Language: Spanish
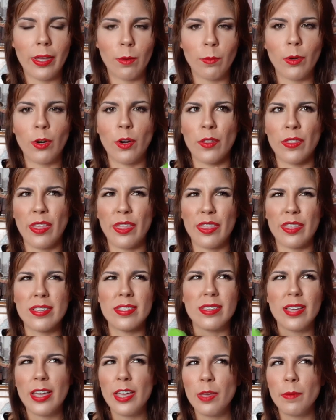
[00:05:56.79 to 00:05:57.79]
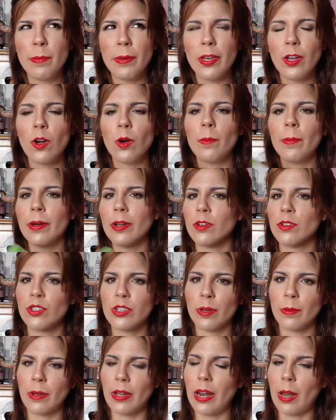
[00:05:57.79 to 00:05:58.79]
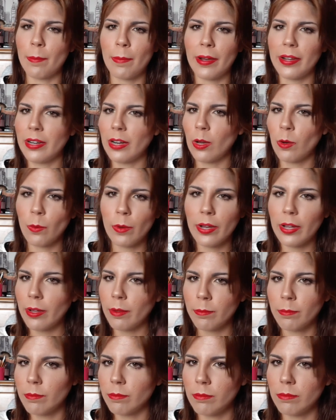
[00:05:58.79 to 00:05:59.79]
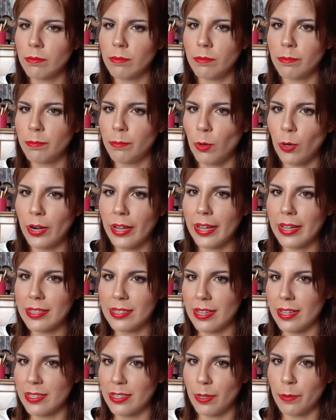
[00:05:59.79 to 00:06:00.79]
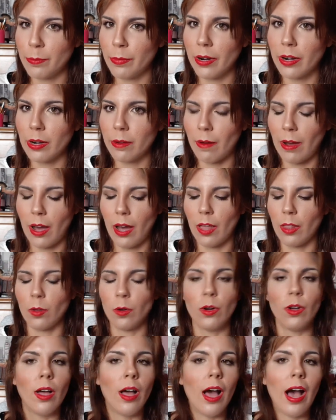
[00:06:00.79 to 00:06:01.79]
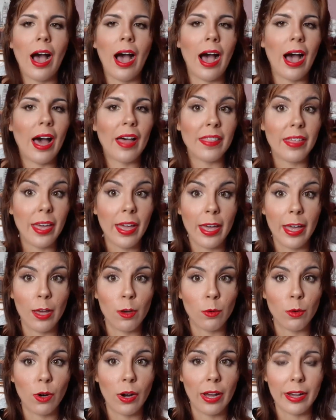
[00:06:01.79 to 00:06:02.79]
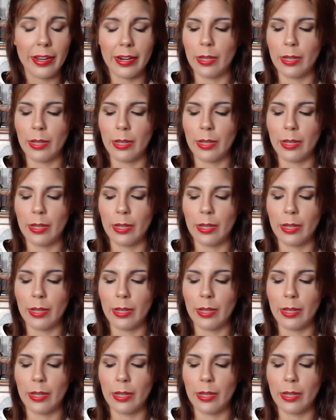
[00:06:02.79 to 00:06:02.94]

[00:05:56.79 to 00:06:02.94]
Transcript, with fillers: eh, bueno 16 y pico, pero en la página web mm, pone que está siempre rebajado a 10 euros la